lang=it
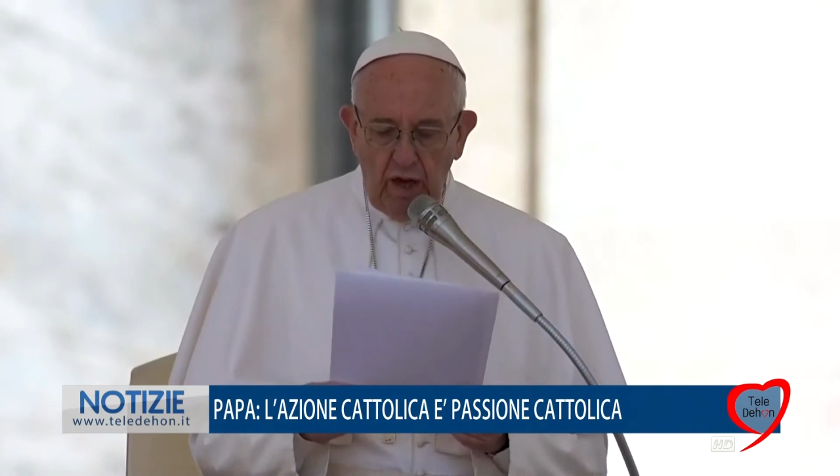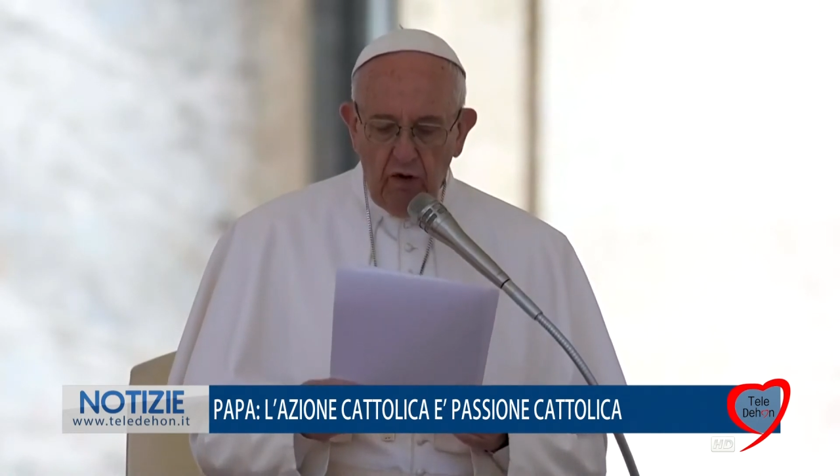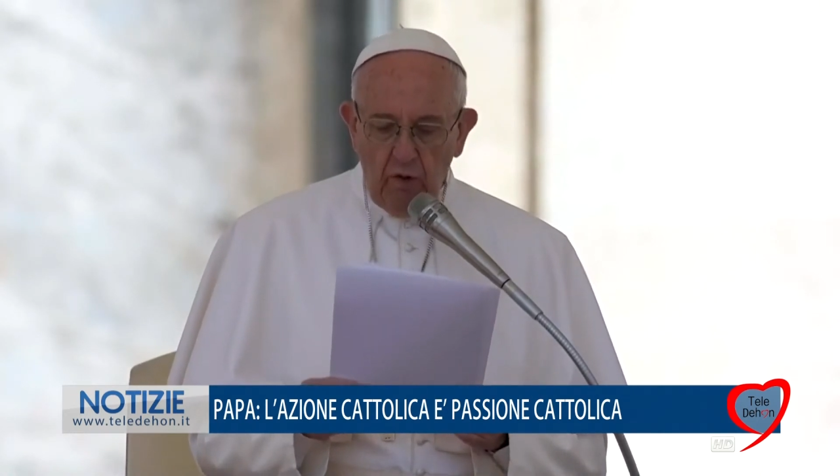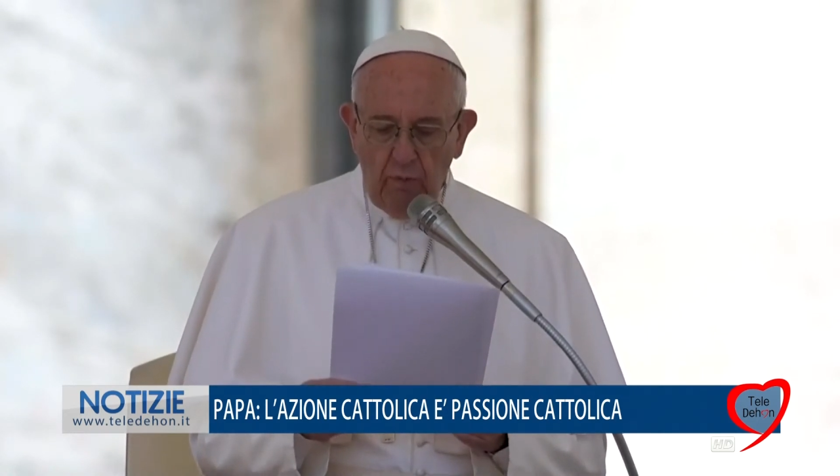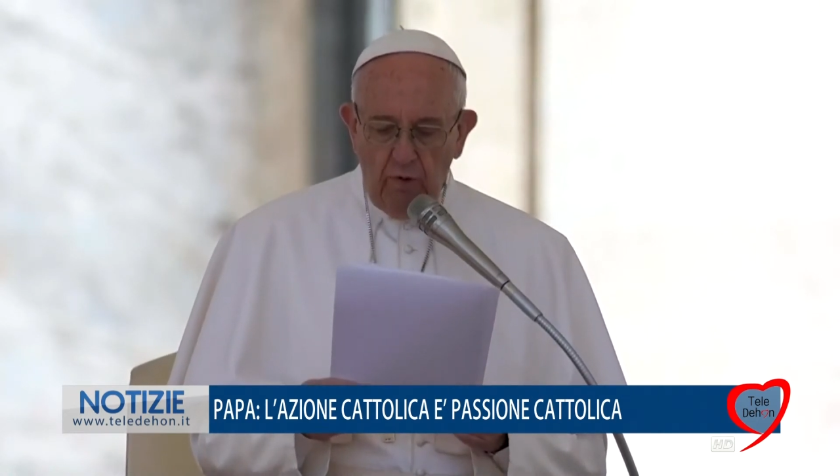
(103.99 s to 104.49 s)

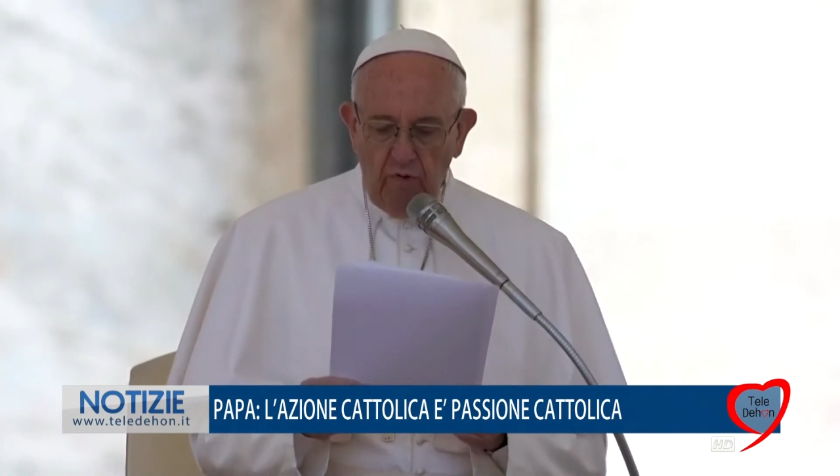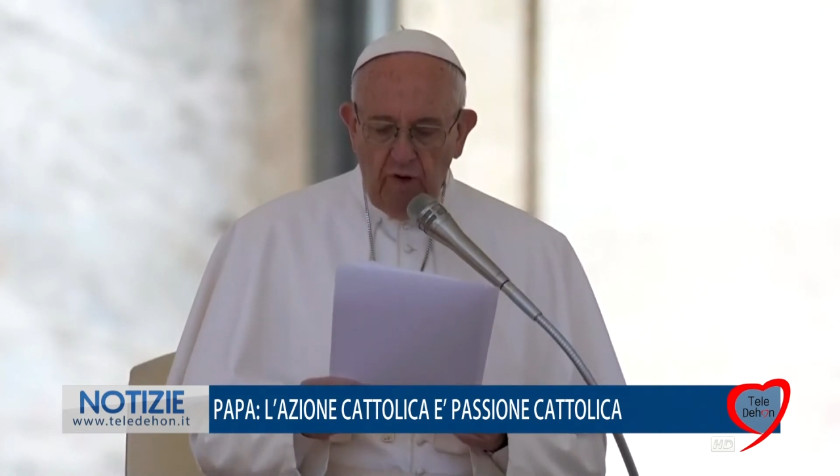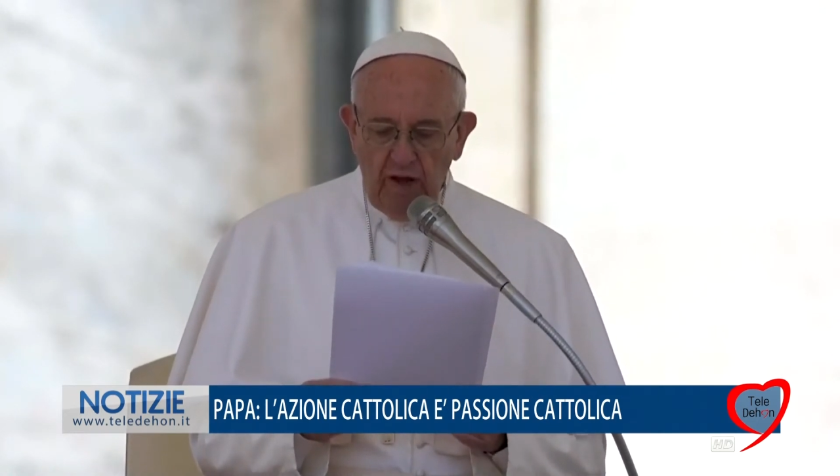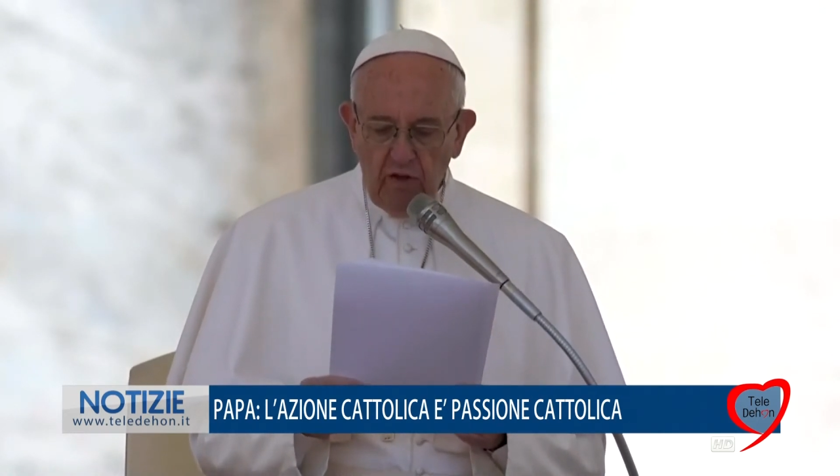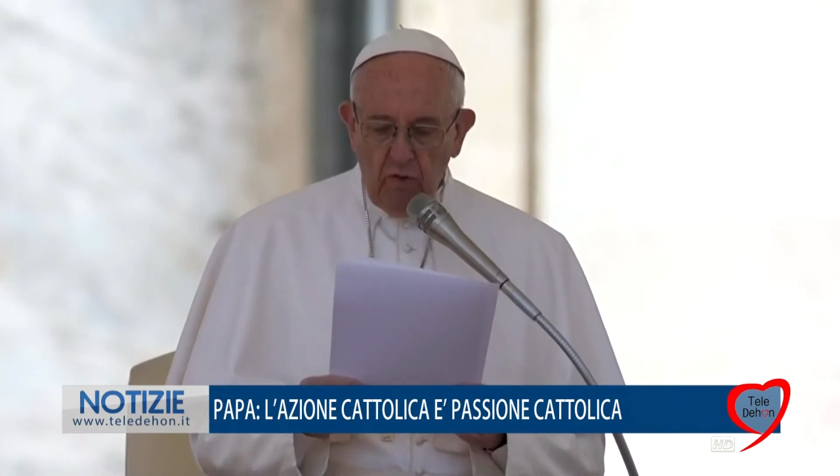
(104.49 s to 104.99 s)

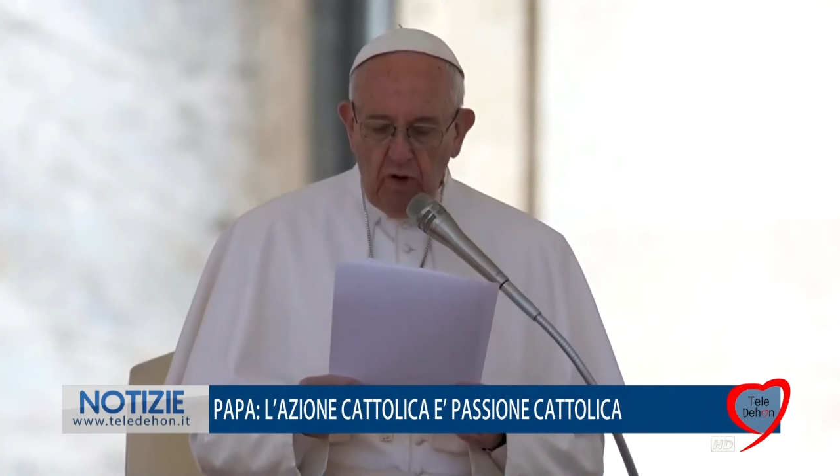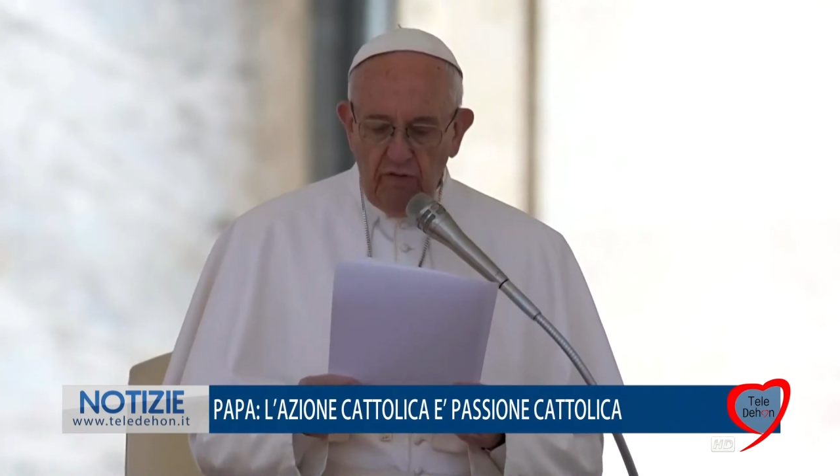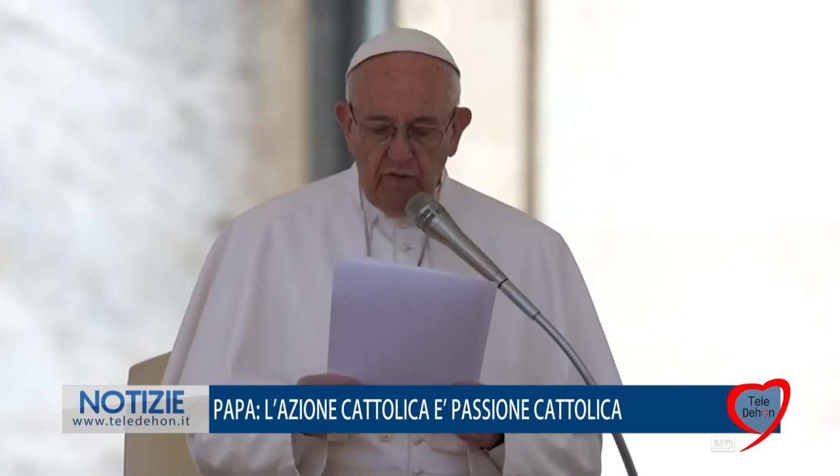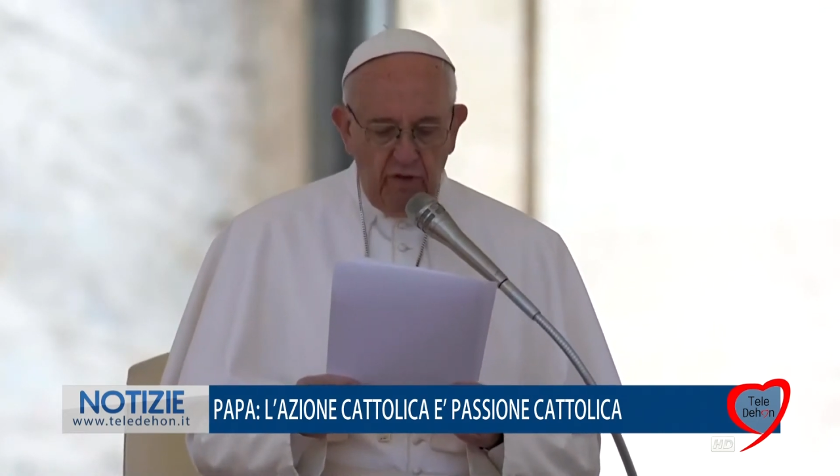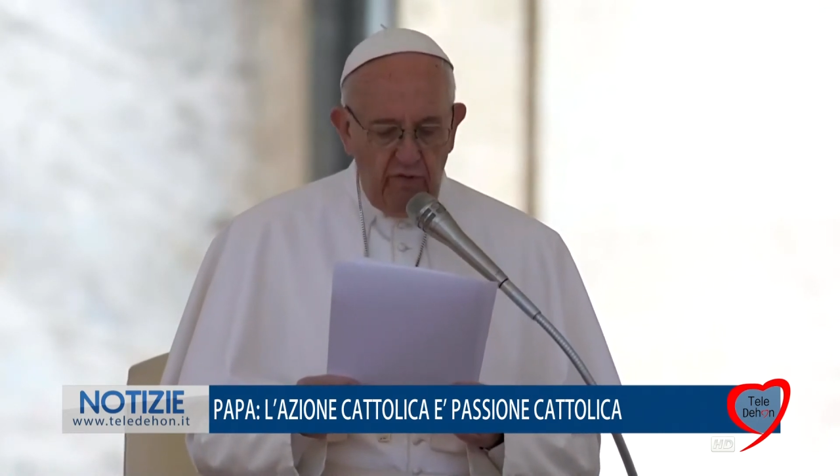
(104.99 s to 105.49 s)
provato a
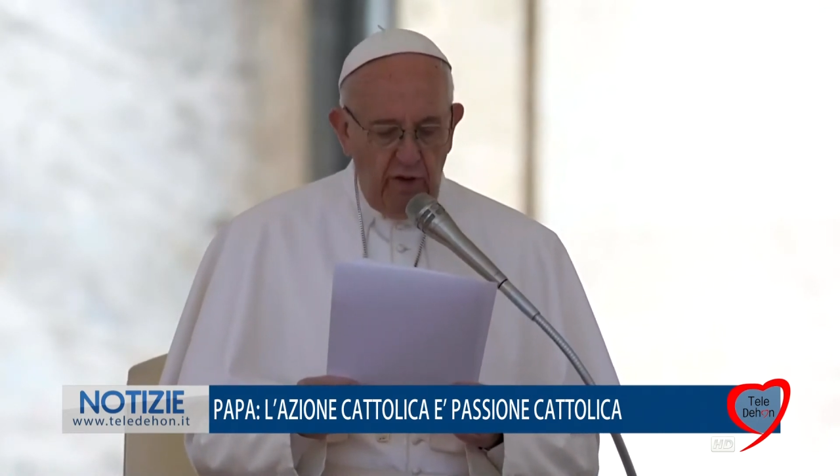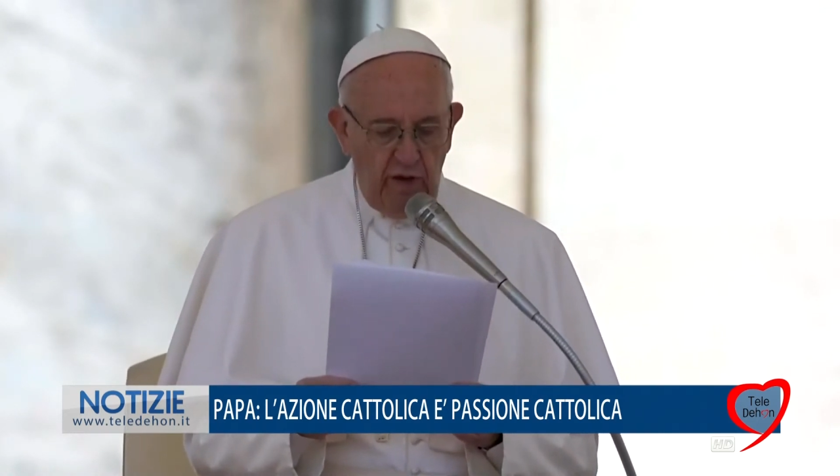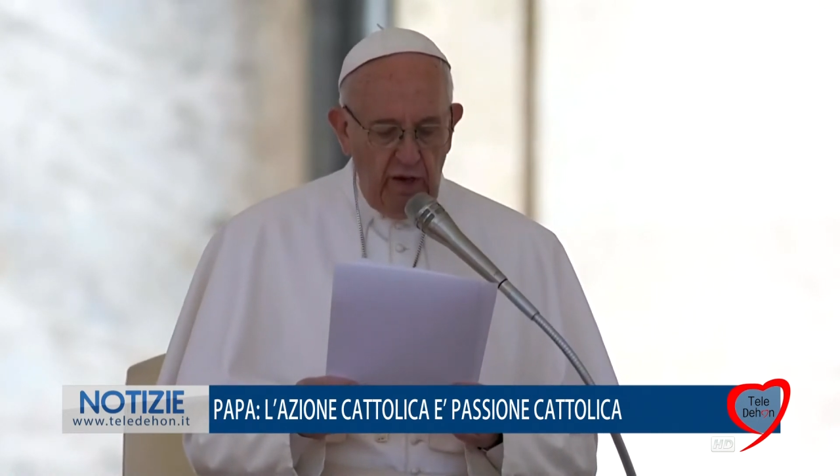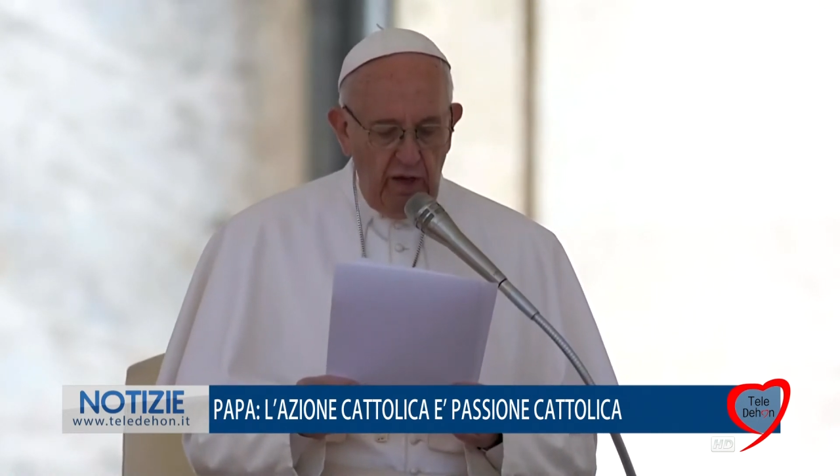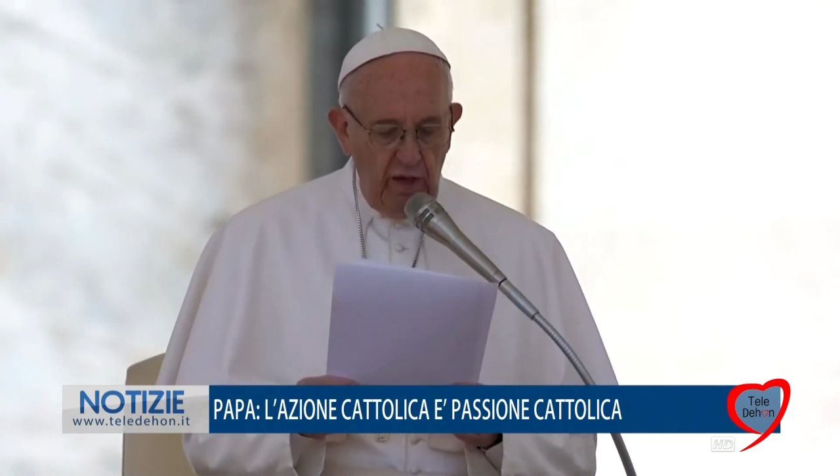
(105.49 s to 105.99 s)

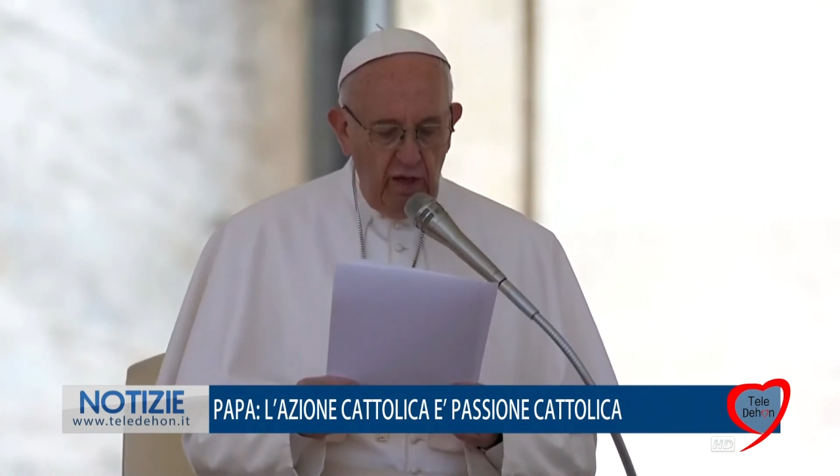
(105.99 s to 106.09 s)
vivere